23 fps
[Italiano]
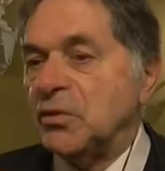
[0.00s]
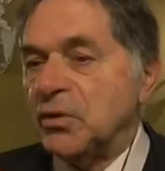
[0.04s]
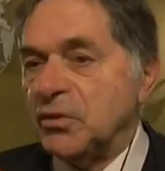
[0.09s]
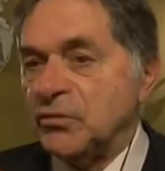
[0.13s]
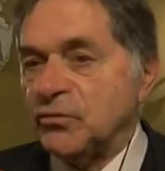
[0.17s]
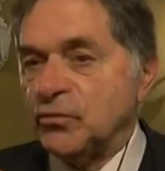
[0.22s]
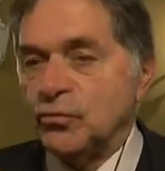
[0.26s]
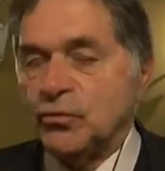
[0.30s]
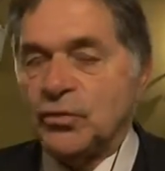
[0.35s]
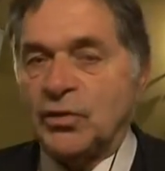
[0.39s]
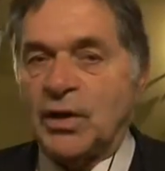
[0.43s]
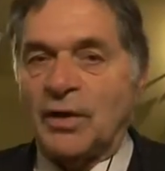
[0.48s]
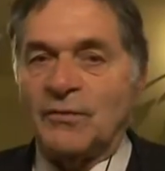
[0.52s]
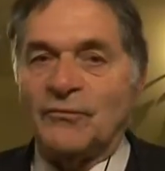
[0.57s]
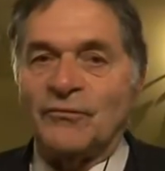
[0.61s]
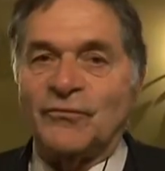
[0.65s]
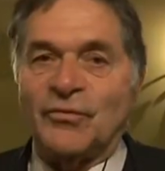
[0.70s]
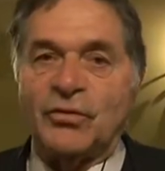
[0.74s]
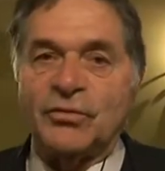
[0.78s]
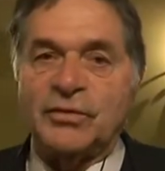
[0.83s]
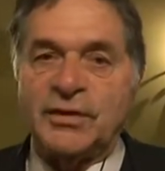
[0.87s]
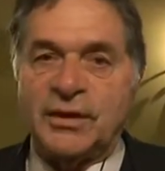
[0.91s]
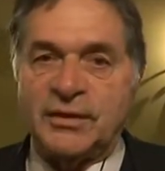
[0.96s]
nessuna
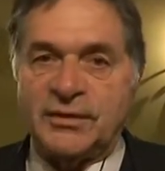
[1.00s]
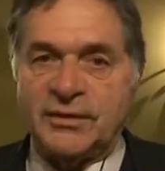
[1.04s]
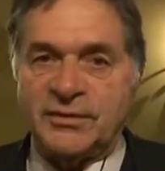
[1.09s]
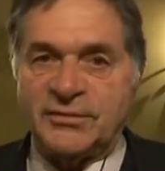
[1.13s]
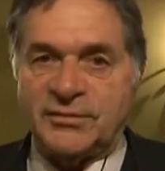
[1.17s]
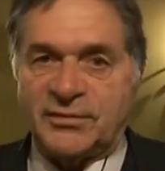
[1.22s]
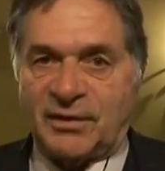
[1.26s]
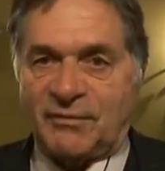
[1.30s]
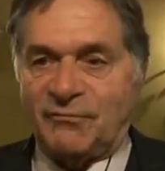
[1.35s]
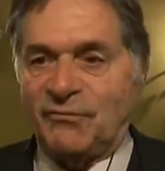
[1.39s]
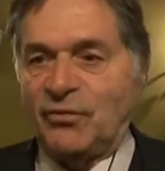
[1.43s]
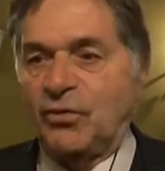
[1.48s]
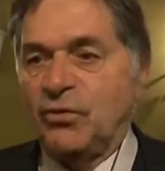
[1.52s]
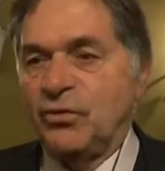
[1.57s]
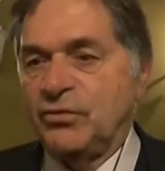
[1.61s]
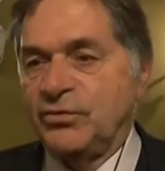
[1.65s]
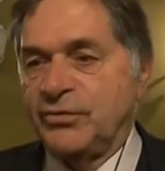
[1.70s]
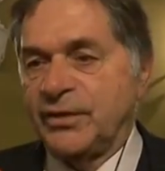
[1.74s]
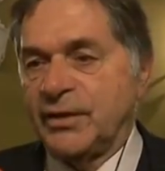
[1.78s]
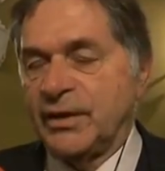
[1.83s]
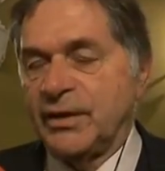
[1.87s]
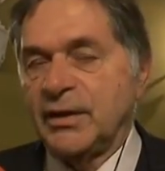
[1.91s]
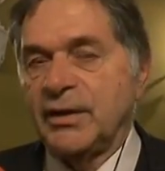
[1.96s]
voglia di
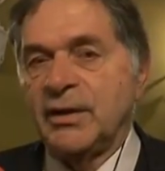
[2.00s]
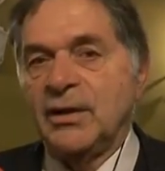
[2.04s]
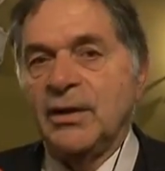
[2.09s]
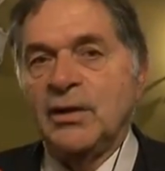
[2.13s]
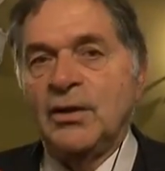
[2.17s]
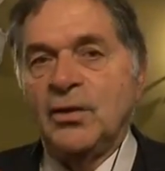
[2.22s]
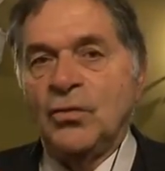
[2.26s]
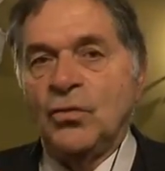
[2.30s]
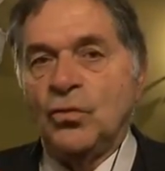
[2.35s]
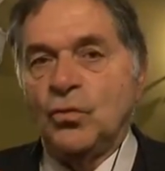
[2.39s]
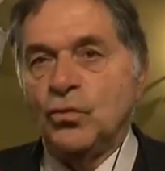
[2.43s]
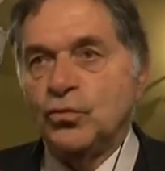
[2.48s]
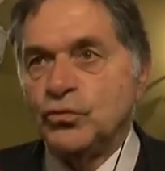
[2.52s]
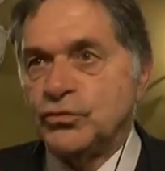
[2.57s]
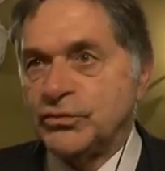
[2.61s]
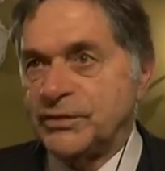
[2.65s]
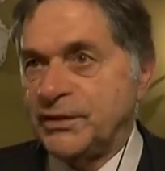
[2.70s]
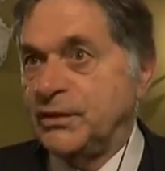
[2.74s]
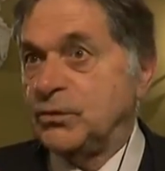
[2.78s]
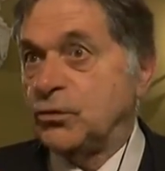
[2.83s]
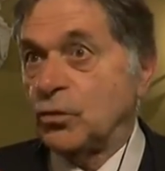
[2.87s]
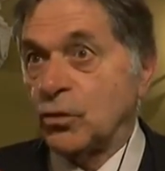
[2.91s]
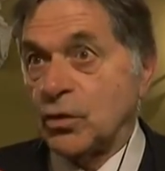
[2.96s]
stravolgere un
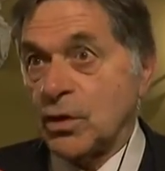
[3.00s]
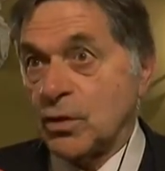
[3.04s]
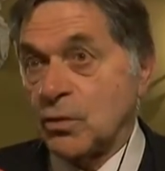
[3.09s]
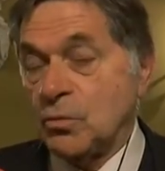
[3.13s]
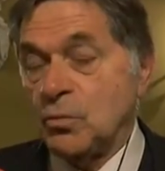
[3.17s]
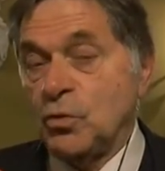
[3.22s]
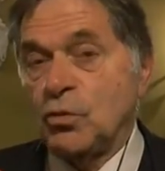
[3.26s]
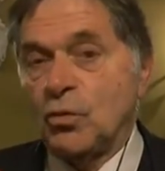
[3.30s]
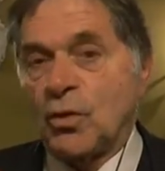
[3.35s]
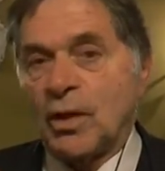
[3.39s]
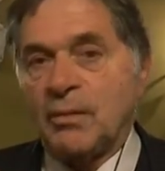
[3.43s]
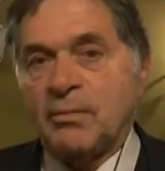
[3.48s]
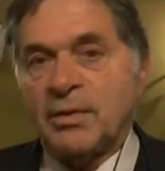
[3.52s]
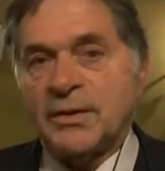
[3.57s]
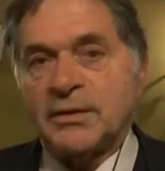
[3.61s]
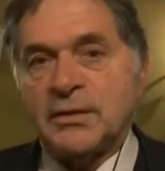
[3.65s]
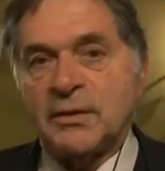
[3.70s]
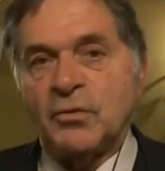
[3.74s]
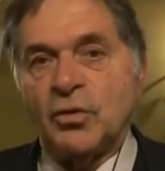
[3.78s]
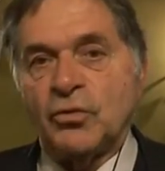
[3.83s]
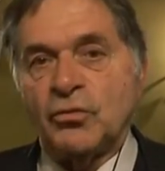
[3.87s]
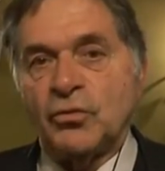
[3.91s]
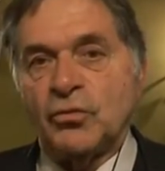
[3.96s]
sito che comunque è
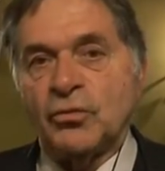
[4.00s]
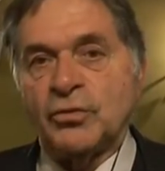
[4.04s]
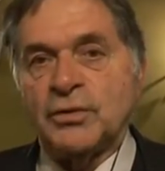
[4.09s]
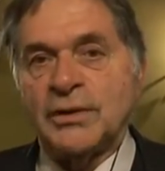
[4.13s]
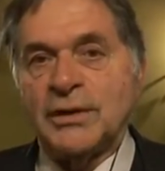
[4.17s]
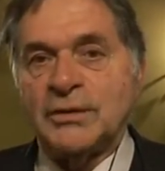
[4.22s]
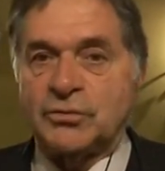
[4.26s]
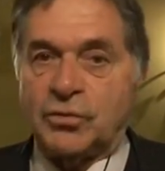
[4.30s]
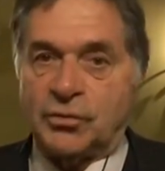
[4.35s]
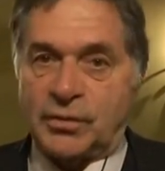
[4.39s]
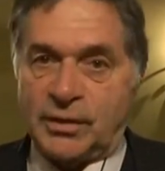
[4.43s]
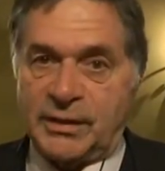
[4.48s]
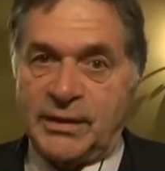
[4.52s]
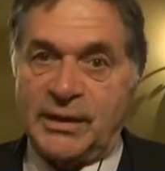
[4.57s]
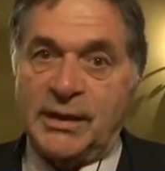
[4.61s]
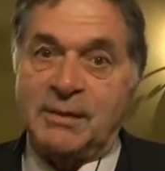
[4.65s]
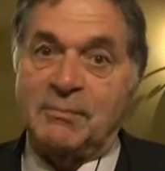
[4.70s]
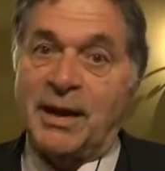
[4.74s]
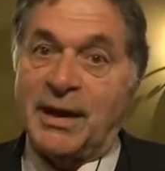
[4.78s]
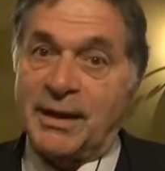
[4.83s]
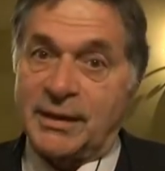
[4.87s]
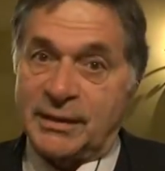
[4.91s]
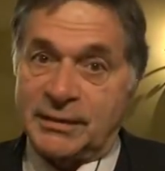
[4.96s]
patrimonio del Torriglia
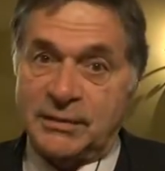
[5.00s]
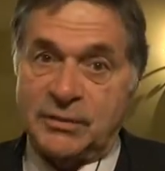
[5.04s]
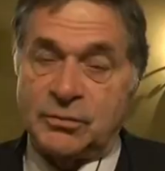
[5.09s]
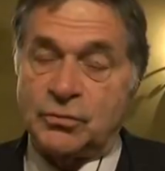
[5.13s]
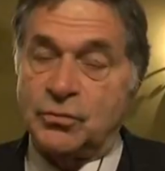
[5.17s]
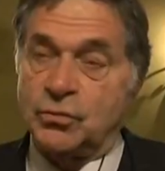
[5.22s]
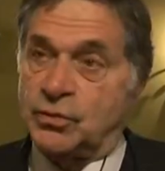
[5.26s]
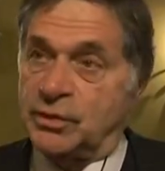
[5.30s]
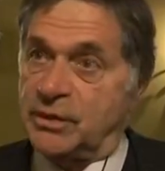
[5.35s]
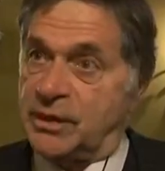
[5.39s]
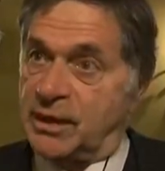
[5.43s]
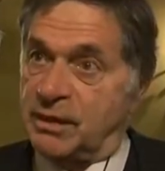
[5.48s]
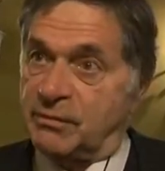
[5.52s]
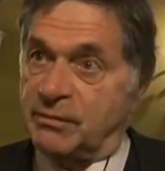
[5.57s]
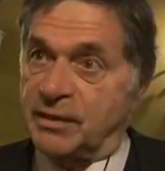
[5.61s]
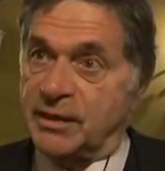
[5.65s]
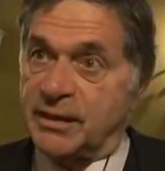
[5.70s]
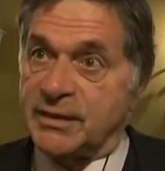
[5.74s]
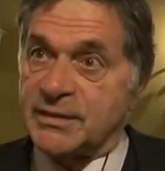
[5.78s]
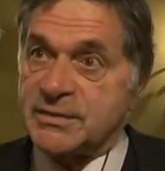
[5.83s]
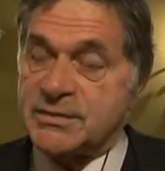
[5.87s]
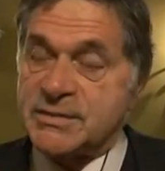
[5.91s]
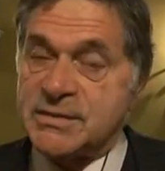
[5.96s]
ma anche di tutti i
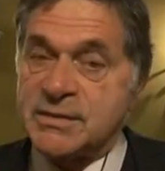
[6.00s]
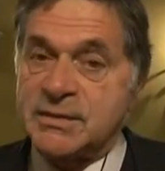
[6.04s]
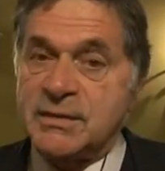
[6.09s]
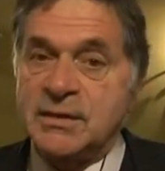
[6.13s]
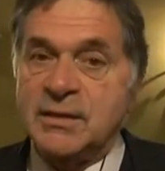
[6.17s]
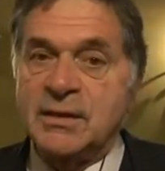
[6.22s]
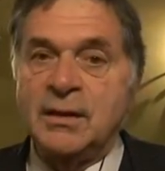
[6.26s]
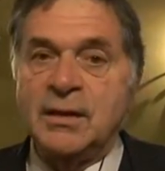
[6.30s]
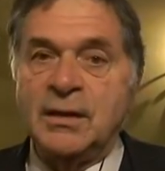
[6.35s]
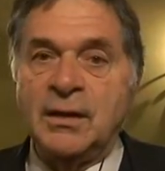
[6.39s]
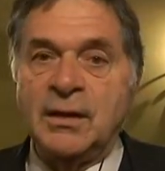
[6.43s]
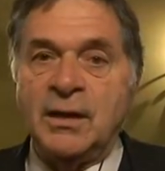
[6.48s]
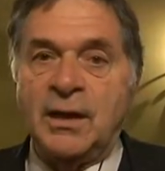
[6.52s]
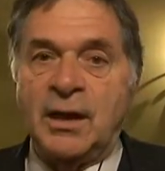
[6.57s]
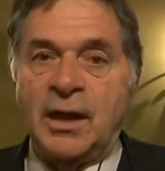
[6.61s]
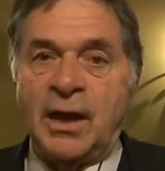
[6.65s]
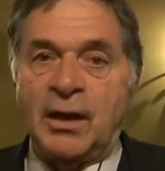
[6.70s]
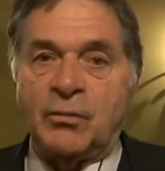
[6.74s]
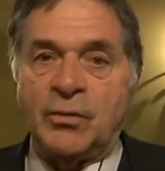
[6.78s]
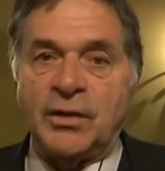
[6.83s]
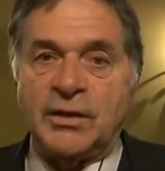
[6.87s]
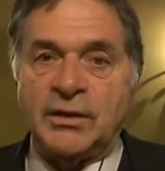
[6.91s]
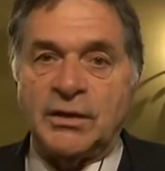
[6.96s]
chiavaresi
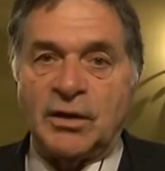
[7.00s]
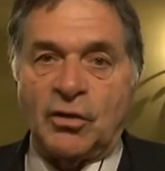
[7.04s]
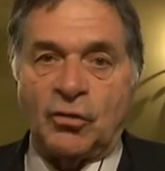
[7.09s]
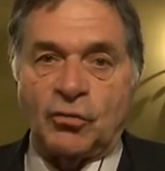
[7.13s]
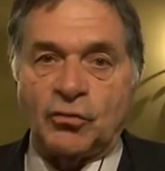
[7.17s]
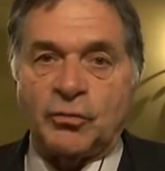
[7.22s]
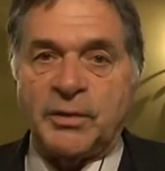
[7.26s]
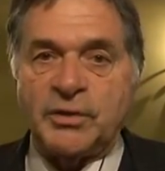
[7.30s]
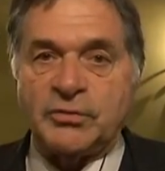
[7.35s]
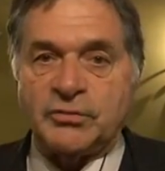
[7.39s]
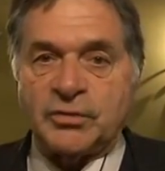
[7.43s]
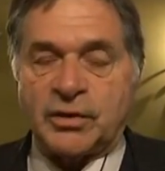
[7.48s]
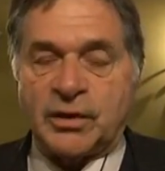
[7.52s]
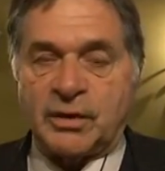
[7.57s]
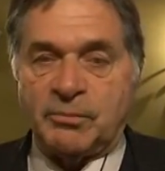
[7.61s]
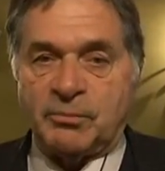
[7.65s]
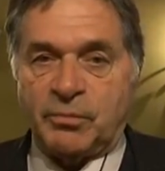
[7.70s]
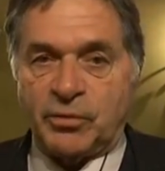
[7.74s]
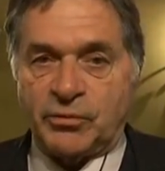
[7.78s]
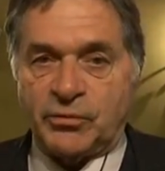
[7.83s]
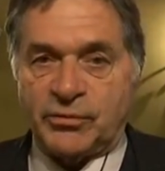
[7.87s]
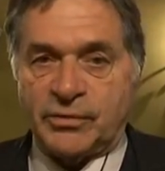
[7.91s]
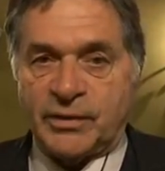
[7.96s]
e quindi l'auspicio è che
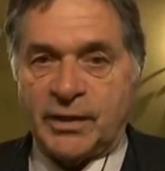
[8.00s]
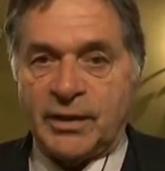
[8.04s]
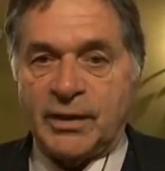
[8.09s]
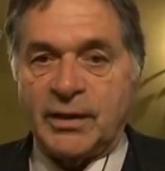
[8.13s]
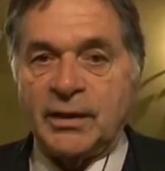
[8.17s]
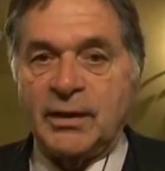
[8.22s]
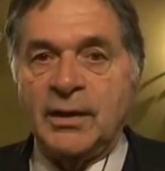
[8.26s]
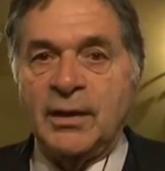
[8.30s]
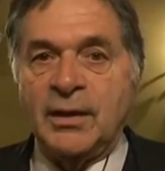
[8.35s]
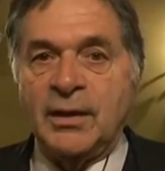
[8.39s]
possa